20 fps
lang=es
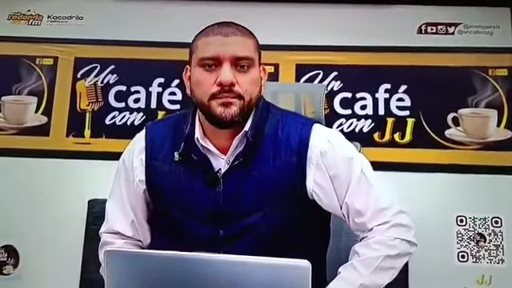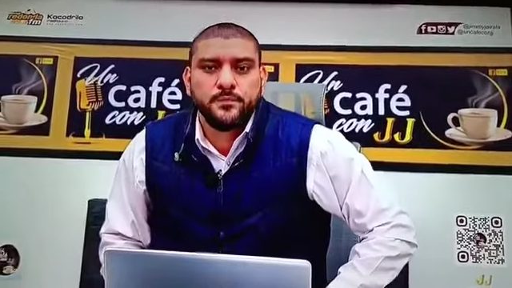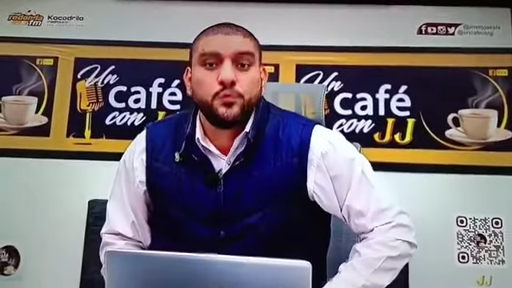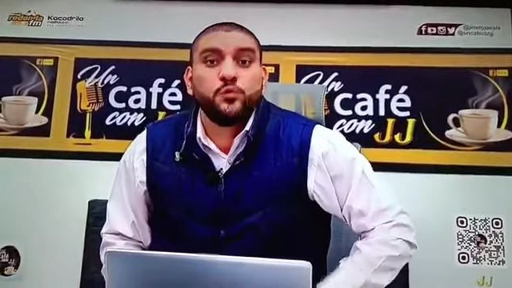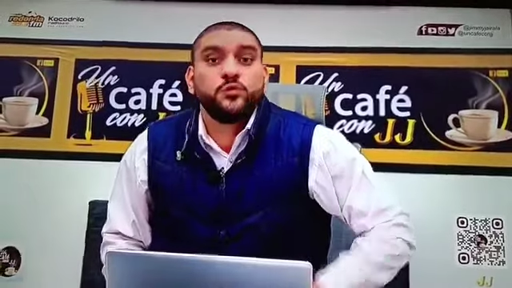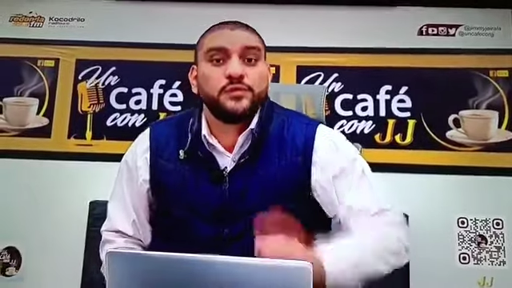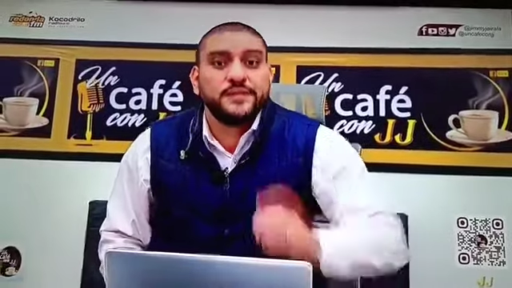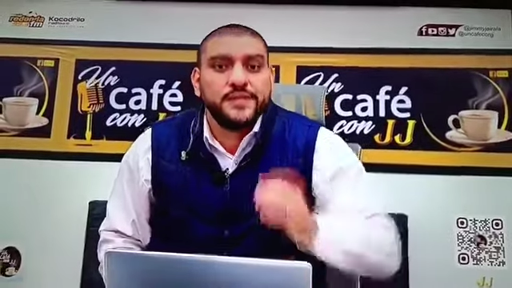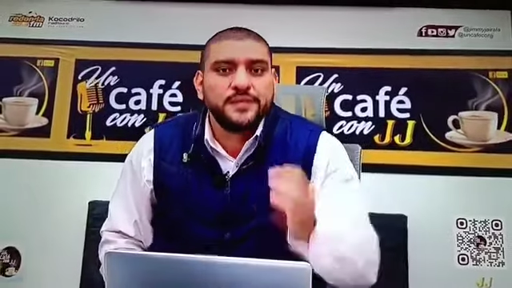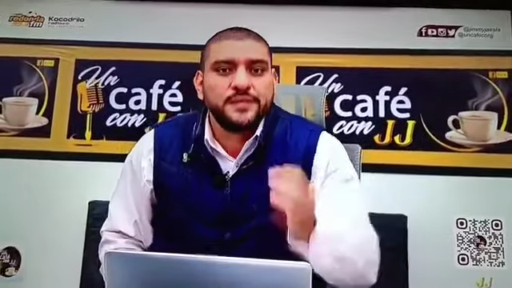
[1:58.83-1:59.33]

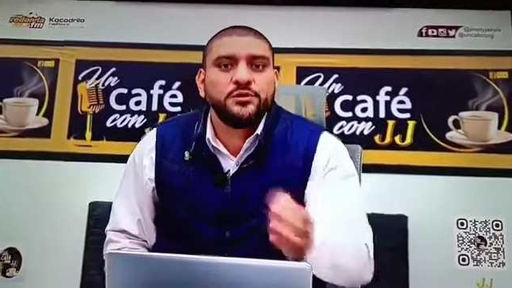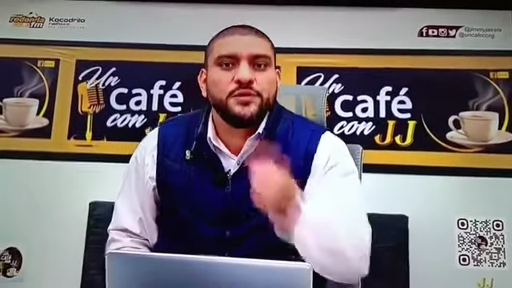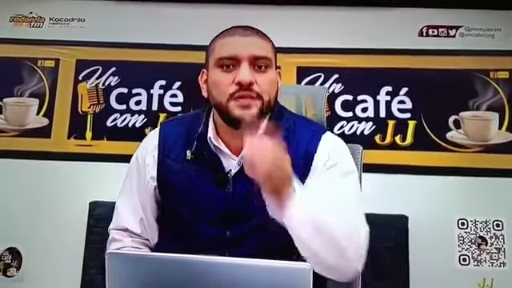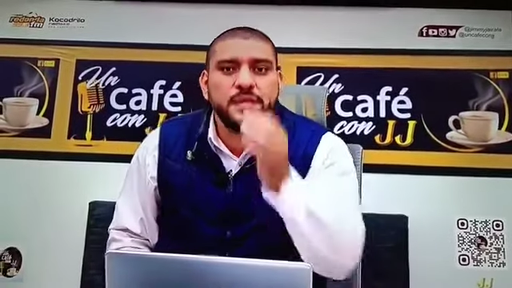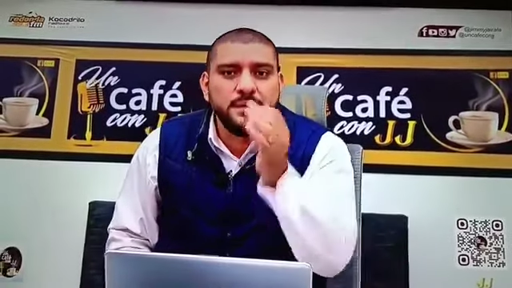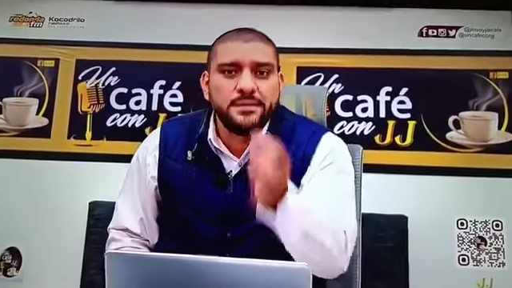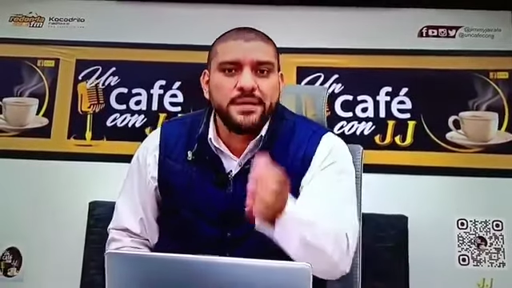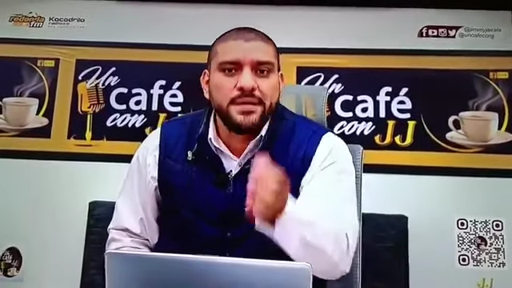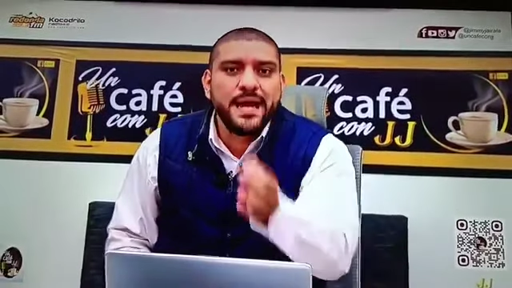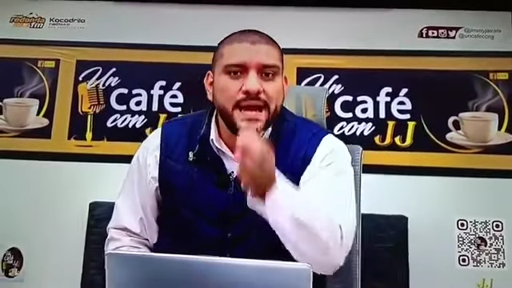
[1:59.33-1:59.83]
Usted
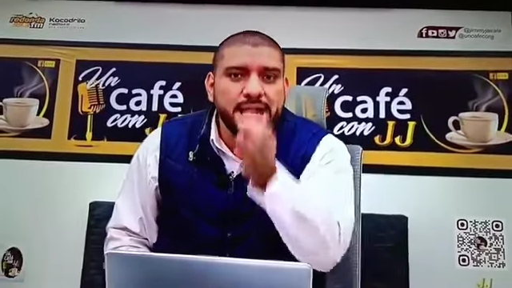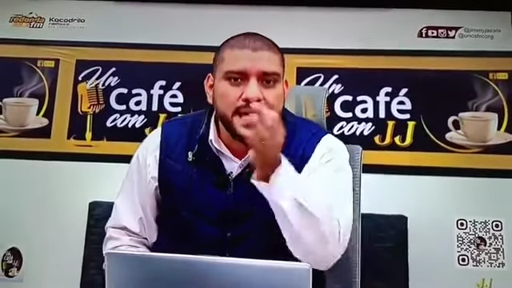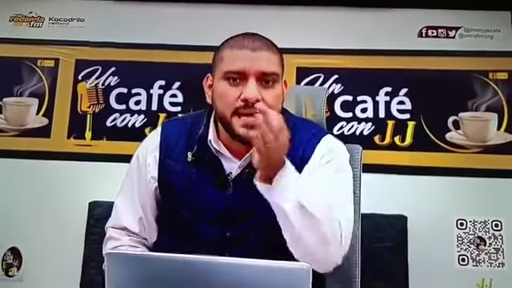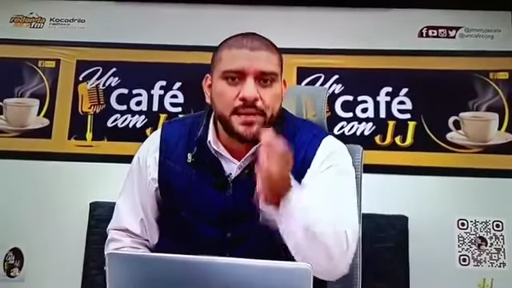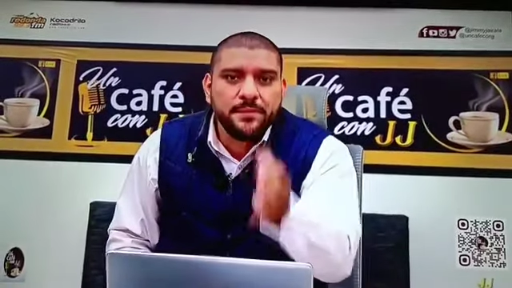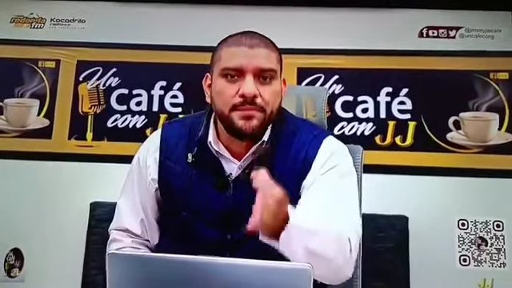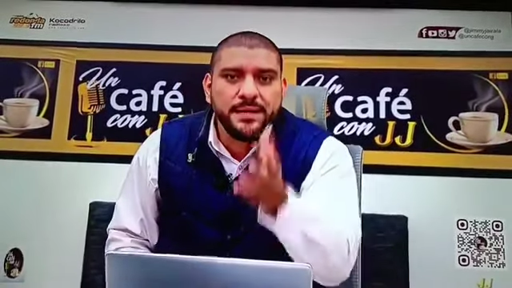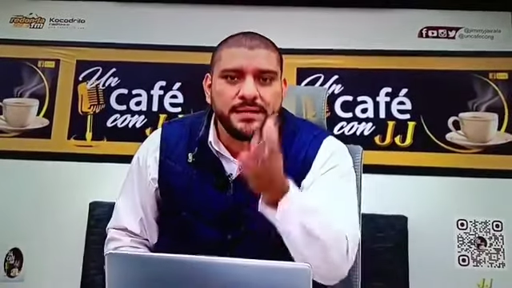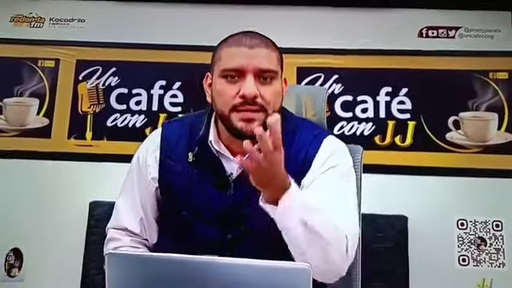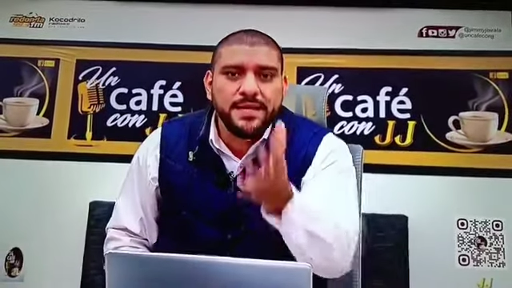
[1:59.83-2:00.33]
todavía es el
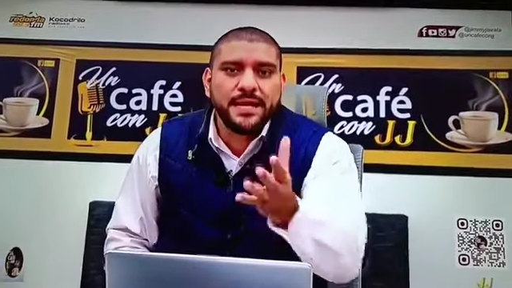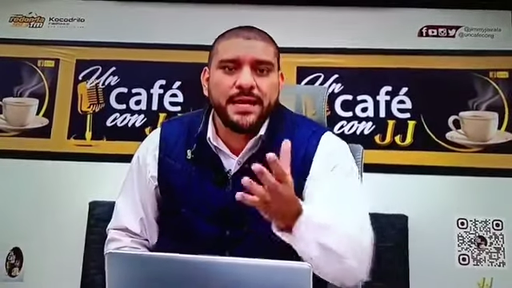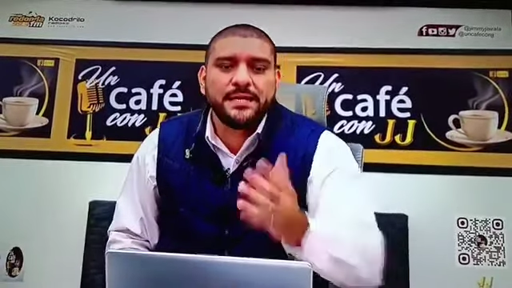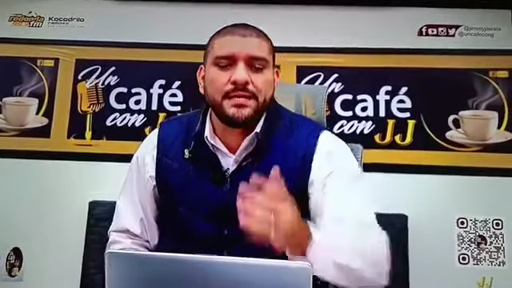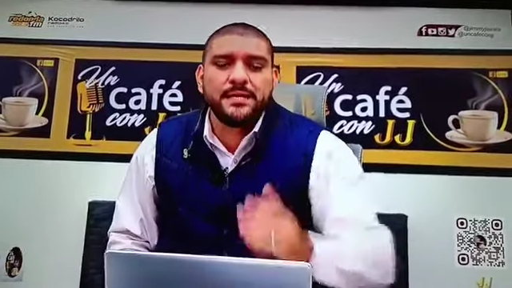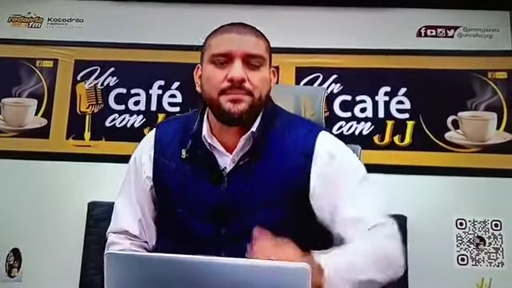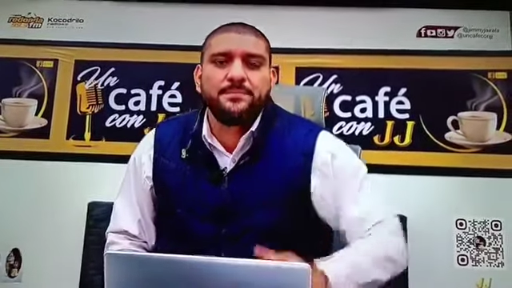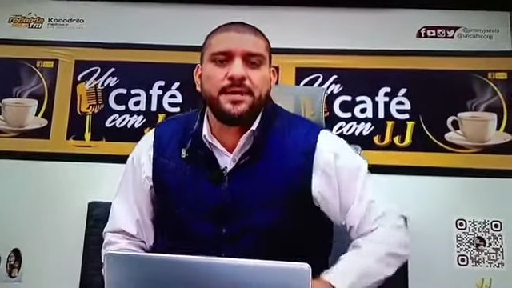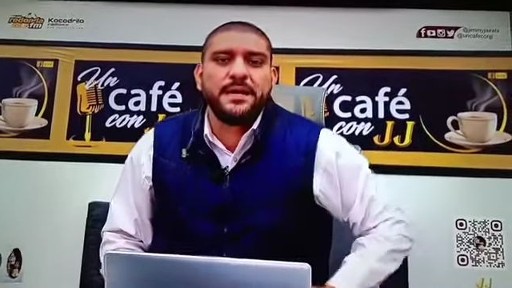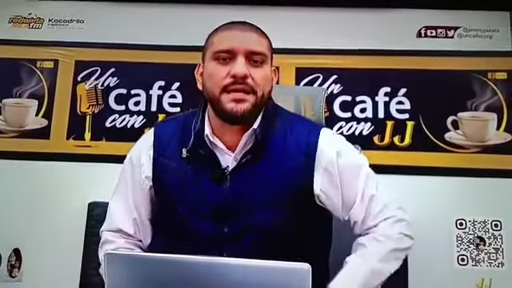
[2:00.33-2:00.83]
que manda en
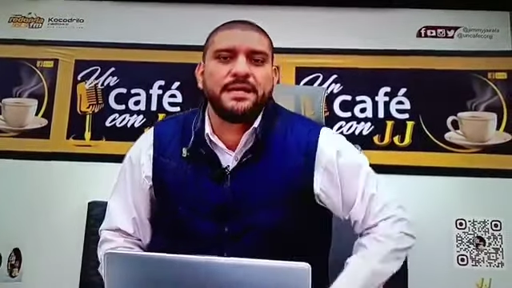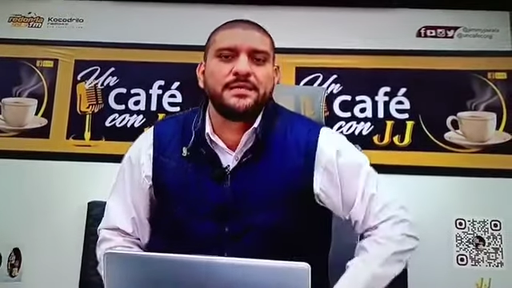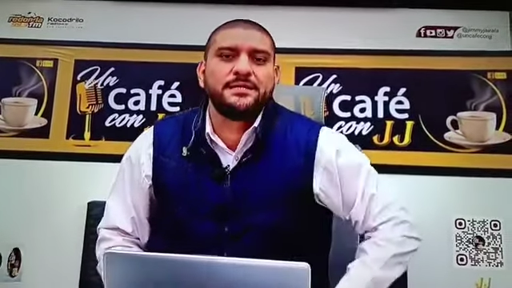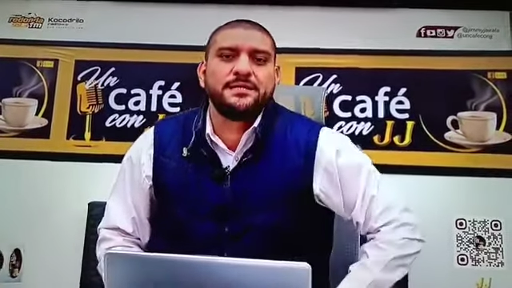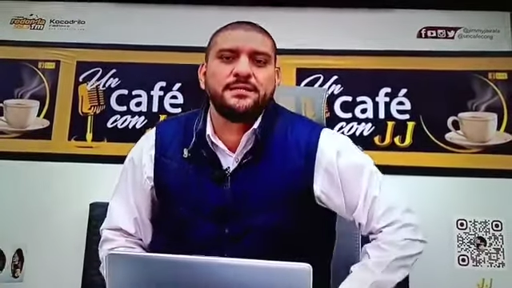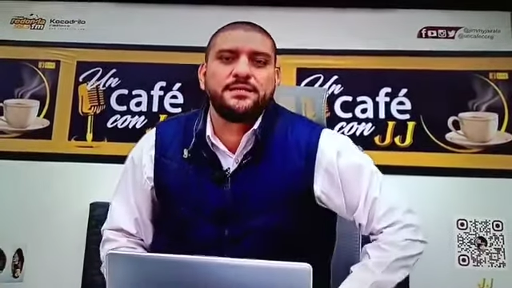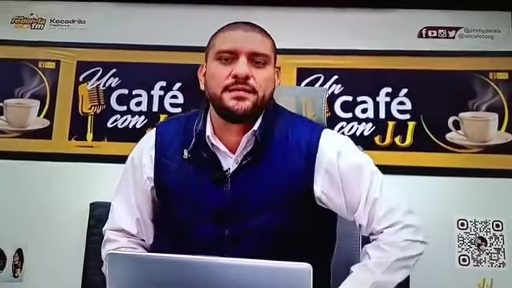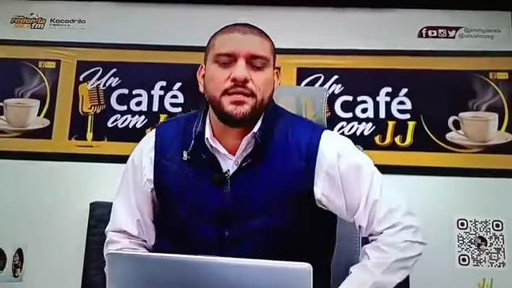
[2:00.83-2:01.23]
este país,